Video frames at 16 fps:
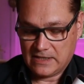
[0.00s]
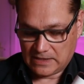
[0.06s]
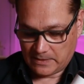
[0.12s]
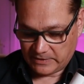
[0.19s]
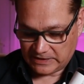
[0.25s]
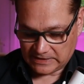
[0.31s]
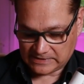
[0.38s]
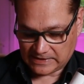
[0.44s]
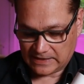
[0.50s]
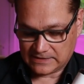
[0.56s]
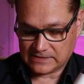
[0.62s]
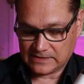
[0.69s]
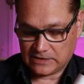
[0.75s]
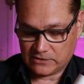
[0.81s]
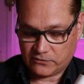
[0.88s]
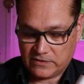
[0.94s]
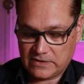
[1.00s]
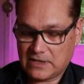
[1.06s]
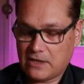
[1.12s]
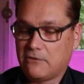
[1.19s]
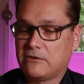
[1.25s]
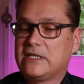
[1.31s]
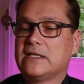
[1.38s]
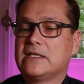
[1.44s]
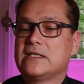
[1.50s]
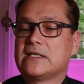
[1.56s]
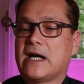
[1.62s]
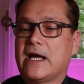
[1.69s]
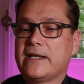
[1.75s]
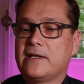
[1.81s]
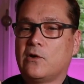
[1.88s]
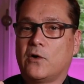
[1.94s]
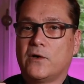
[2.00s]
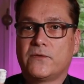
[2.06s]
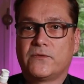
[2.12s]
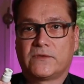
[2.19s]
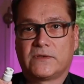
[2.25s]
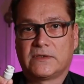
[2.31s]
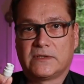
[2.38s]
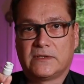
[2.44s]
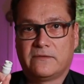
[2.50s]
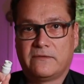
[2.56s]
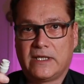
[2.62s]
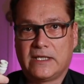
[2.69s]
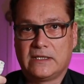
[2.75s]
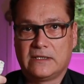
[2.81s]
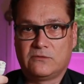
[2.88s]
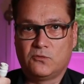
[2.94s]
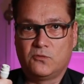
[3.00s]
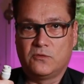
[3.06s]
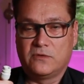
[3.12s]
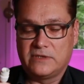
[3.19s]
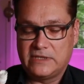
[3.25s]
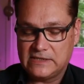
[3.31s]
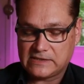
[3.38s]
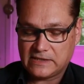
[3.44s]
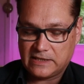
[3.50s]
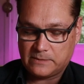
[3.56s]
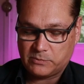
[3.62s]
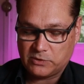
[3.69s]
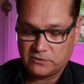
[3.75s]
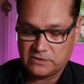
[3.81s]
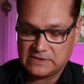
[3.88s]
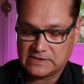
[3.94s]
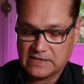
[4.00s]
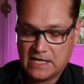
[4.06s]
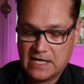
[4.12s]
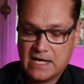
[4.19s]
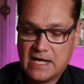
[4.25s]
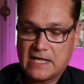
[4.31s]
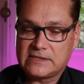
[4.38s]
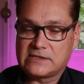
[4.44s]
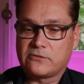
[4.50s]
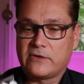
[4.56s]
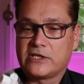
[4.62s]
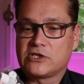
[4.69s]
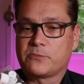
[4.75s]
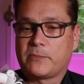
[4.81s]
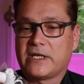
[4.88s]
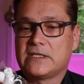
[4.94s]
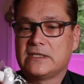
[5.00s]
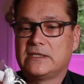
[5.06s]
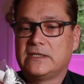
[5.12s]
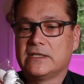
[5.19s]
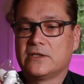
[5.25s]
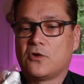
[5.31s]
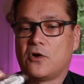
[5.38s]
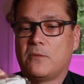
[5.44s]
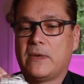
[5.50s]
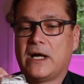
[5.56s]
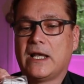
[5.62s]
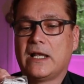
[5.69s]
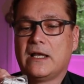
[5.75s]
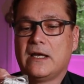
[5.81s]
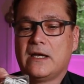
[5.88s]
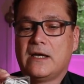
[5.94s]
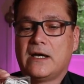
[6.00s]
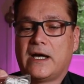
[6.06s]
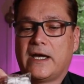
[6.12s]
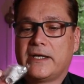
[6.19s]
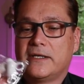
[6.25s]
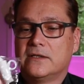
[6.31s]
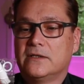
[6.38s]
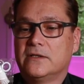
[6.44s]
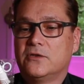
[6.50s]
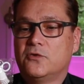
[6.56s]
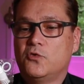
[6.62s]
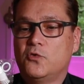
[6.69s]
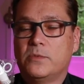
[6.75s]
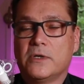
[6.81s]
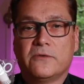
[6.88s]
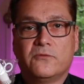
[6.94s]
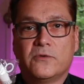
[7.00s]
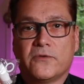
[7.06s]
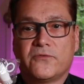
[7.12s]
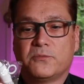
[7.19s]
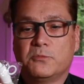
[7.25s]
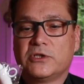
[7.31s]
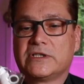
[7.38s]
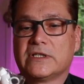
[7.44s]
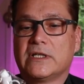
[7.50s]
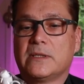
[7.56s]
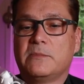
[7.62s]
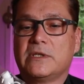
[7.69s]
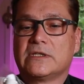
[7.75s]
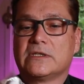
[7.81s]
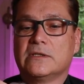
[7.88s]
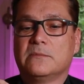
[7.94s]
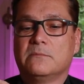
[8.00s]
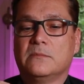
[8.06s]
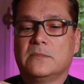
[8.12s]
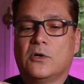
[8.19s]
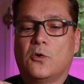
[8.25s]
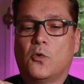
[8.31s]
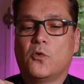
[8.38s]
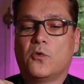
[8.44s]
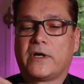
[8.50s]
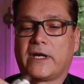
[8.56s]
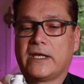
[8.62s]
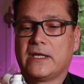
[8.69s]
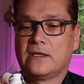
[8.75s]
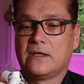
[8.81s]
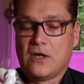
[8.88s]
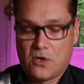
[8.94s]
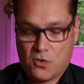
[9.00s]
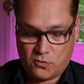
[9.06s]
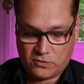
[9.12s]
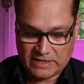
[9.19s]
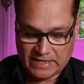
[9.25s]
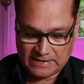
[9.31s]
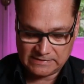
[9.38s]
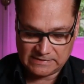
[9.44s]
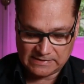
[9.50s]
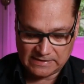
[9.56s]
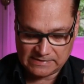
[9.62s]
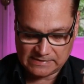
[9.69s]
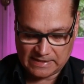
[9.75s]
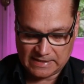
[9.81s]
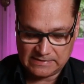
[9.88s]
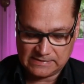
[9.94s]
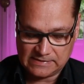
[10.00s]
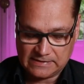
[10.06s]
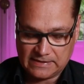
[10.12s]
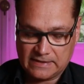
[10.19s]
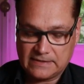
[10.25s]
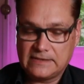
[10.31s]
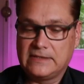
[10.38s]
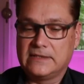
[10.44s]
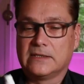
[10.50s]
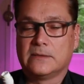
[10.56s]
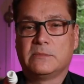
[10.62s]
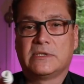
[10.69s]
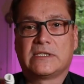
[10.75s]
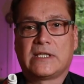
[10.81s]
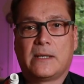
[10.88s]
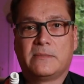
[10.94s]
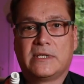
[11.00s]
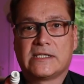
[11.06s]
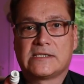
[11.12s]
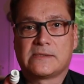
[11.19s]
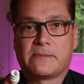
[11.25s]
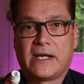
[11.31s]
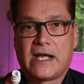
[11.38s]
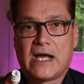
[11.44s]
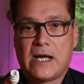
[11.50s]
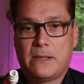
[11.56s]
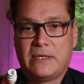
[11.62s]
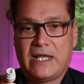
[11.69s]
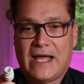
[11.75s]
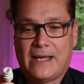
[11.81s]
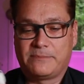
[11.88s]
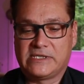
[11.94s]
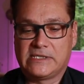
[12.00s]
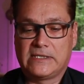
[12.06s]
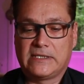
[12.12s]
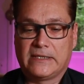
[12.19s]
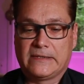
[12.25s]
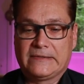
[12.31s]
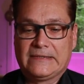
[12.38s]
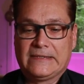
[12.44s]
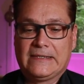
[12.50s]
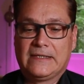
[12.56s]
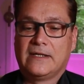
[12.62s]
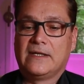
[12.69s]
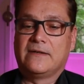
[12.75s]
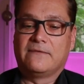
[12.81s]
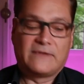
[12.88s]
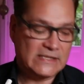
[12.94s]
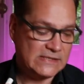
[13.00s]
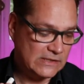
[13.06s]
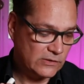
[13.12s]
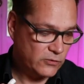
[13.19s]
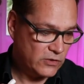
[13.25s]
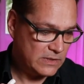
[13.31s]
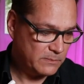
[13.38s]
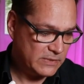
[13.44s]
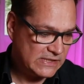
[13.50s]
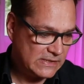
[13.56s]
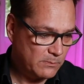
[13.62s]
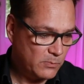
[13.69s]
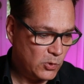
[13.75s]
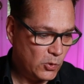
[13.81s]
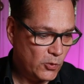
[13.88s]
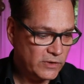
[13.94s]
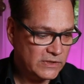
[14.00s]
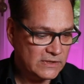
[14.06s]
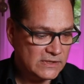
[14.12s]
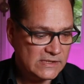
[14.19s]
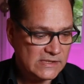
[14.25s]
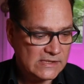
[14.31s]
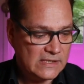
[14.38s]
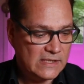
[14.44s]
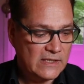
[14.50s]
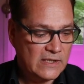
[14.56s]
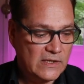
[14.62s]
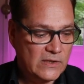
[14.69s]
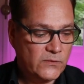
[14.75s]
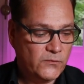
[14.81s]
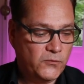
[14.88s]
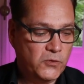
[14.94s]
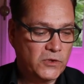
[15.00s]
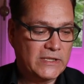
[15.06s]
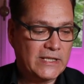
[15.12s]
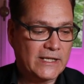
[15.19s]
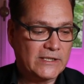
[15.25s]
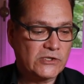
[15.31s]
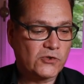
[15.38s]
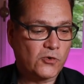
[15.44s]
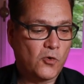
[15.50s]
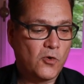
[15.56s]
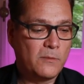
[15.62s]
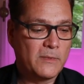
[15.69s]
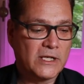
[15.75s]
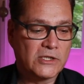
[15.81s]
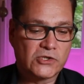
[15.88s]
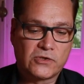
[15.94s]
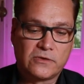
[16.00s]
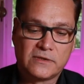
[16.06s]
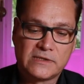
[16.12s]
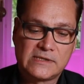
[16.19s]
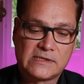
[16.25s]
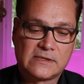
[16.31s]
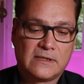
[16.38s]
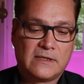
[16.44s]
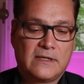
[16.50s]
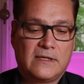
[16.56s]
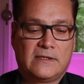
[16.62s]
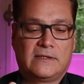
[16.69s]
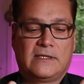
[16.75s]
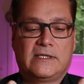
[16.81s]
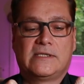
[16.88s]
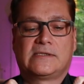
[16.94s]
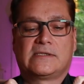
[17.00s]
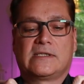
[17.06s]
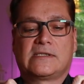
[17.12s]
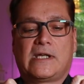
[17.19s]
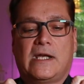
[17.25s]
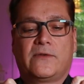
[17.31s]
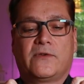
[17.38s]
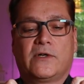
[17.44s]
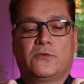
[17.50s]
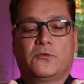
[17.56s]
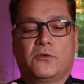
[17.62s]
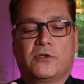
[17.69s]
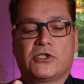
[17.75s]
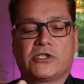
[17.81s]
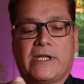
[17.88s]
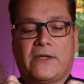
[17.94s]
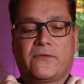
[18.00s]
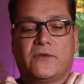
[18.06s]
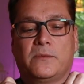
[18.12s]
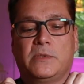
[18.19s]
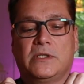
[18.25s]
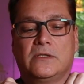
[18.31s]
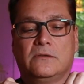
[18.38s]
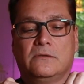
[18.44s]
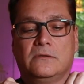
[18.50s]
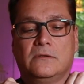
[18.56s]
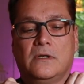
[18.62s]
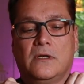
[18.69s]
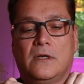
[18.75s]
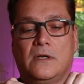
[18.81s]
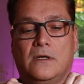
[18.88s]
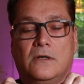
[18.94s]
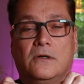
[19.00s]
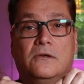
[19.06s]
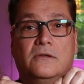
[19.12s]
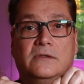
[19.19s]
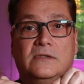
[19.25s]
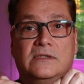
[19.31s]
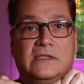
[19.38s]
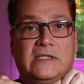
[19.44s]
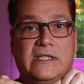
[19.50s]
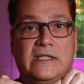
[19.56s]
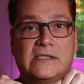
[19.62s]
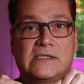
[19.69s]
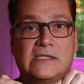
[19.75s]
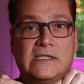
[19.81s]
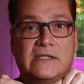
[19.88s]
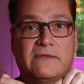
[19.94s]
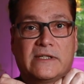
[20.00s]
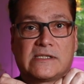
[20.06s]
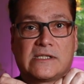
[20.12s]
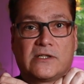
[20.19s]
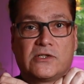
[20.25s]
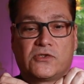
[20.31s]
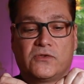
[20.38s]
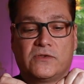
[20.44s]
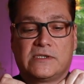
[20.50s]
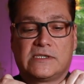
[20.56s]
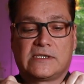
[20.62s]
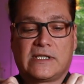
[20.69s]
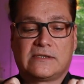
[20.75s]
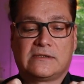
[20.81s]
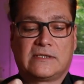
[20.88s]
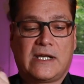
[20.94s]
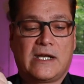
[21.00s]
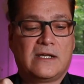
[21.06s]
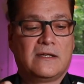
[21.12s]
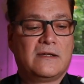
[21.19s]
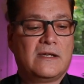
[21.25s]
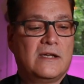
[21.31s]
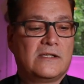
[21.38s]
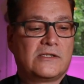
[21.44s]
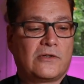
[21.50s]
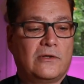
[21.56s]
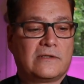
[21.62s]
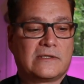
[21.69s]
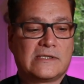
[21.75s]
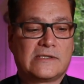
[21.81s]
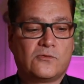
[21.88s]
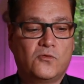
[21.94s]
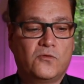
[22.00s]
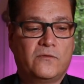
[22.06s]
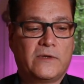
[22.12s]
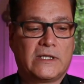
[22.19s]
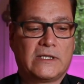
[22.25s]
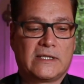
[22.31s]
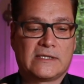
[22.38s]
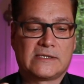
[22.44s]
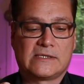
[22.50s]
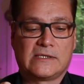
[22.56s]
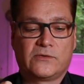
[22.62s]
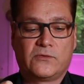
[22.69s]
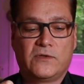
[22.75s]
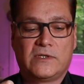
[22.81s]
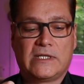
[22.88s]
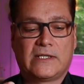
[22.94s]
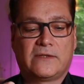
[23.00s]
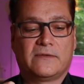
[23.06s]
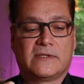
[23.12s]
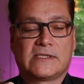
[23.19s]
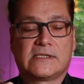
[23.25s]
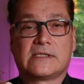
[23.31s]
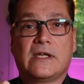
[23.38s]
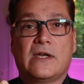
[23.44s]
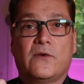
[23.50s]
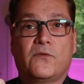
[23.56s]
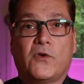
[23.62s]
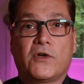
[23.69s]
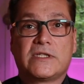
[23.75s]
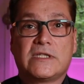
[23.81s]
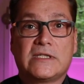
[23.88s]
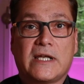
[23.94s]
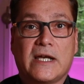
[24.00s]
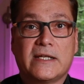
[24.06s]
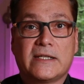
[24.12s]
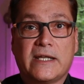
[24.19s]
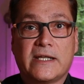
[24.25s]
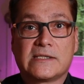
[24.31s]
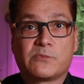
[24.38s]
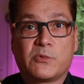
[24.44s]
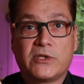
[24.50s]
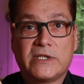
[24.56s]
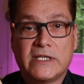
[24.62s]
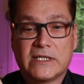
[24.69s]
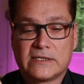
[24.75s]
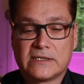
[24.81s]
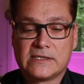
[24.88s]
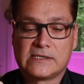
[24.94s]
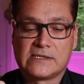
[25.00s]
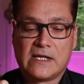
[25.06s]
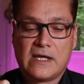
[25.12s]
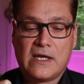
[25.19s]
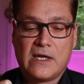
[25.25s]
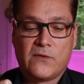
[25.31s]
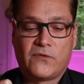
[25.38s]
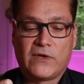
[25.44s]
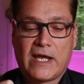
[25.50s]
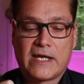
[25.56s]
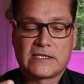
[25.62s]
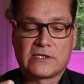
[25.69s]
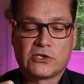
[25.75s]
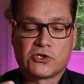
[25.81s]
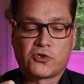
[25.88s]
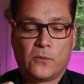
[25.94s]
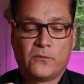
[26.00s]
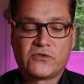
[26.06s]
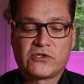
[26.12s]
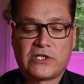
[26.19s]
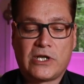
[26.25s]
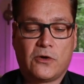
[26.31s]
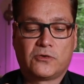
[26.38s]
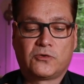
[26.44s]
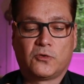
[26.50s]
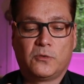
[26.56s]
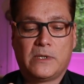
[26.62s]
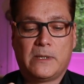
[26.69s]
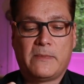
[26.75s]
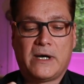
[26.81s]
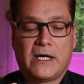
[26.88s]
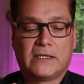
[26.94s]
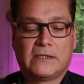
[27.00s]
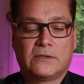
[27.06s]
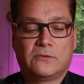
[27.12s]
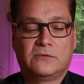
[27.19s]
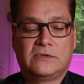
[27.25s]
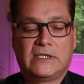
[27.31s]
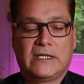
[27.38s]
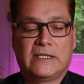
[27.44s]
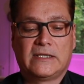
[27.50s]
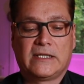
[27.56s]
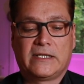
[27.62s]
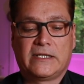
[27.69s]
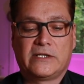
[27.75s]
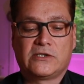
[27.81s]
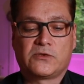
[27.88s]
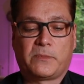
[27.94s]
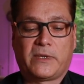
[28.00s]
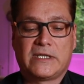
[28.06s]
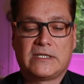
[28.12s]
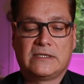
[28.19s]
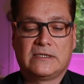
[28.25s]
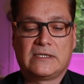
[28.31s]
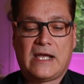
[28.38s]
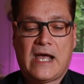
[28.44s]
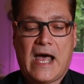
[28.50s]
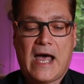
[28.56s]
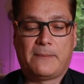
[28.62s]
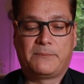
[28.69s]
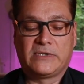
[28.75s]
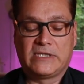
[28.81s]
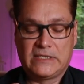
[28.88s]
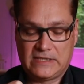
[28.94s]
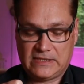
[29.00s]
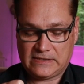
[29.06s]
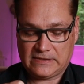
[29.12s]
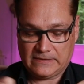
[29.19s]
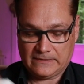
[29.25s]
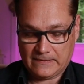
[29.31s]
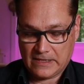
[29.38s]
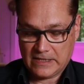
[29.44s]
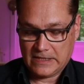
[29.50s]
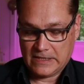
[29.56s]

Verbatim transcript: Damit das Ganze natürlich auch hier nicht reinläuft, wenn du Ethernet benutzt, hast du entsprechend hier nochmal eine Überwurfmutter mit einem O-Ring und kannst das Ganze dann hier mit deinem Netzwerkkabel absichern. Was natürlich ein bisschen blöd ist, für deinen Stromanschluss ist das einfach nur eine Steckverbindung und die ist nicht wassergeschützt. Also da solltest du, wenn das natürlich etwas Feuchtigkeit exponiert ist, vielleicht einen Schrumpfschlauch drüber machen und den dann entsprechend abdichten.